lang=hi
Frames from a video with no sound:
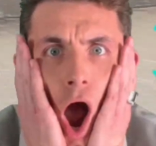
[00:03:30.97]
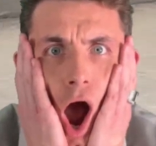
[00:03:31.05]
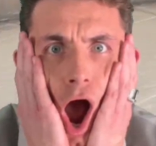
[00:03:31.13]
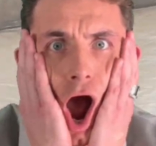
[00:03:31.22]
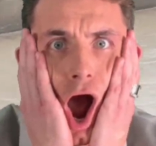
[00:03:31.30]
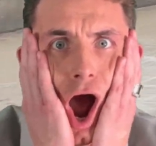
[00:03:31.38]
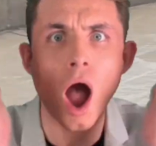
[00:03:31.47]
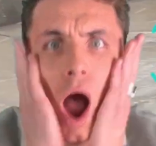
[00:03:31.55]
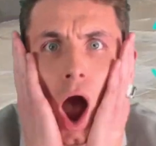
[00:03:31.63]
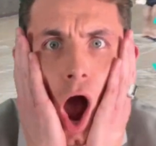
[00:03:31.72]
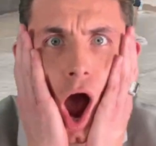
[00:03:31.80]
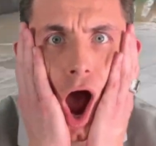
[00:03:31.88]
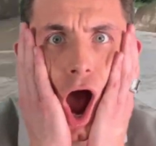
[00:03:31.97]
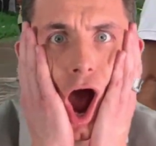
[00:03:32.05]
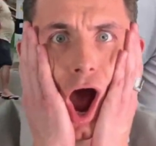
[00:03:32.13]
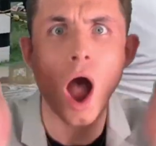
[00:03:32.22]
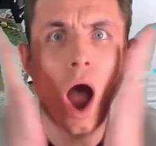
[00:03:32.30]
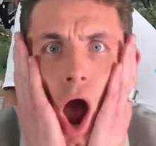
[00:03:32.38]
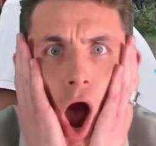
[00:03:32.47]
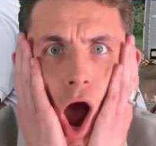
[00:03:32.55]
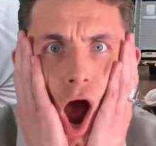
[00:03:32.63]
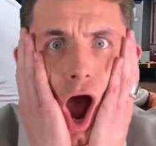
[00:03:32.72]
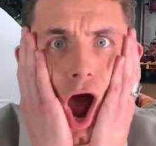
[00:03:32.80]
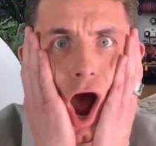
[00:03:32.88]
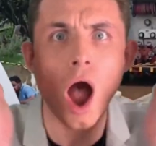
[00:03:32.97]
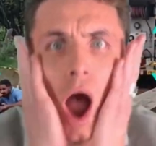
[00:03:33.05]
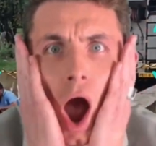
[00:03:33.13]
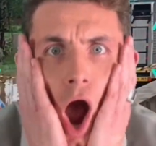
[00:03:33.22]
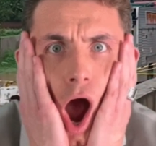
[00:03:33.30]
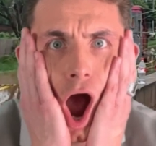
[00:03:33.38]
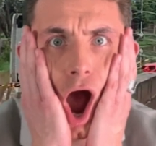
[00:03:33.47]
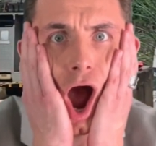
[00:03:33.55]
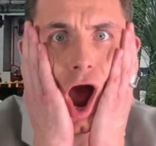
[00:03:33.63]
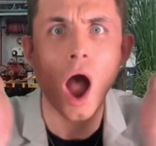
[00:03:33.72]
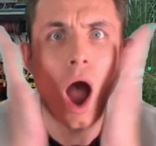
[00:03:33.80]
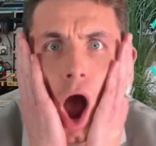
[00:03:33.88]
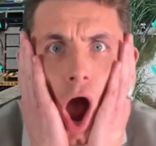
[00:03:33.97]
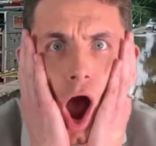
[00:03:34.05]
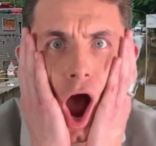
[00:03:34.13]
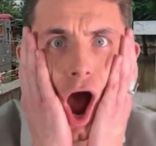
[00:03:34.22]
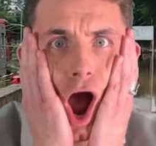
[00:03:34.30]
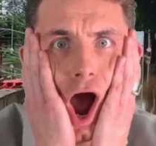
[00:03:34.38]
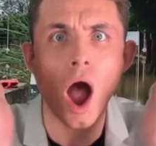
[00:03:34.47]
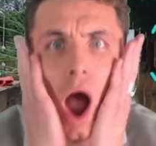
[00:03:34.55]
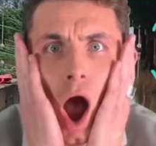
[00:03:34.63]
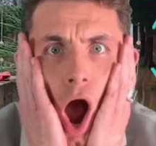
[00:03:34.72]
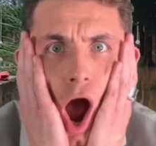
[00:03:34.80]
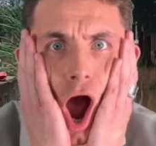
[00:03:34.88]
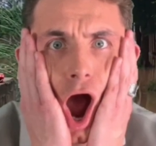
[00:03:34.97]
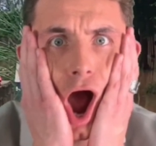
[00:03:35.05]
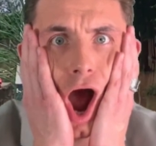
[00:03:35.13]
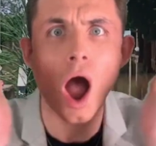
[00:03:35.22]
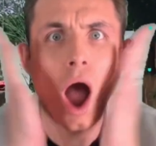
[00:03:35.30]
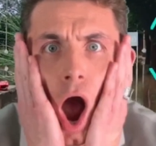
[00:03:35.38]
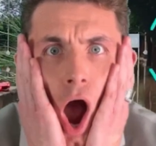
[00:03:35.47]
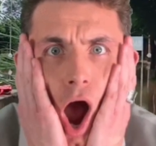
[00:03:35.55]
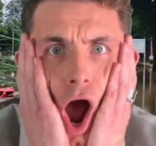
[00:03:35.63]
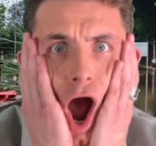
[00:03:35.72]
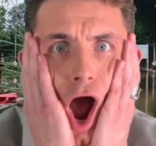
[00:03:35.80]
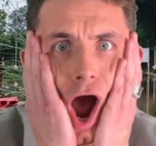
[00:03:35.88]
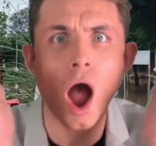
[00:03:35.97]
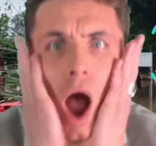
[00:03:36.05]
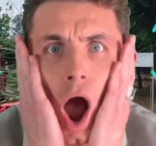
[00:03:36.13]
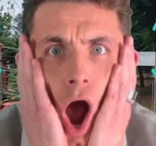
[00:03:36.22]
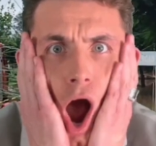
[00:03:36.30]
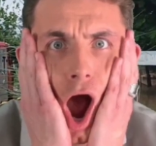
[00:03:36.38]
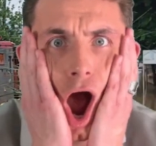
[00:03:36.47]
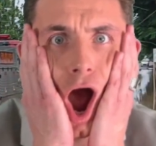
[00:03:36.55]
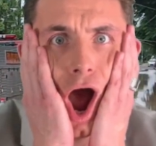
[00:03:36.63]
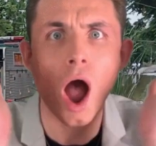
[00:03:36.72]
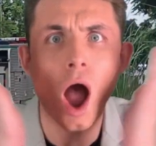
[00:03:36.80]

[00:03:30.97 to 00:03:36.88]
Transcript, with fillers: और यहाँ पे आप देख सकते हैं फायर ब्रिगेड का स्टाफ भाई मुस्तैद यहाँ पे ऑन ड्यूटी के लोग बैठे हुए हैं ताकि कोई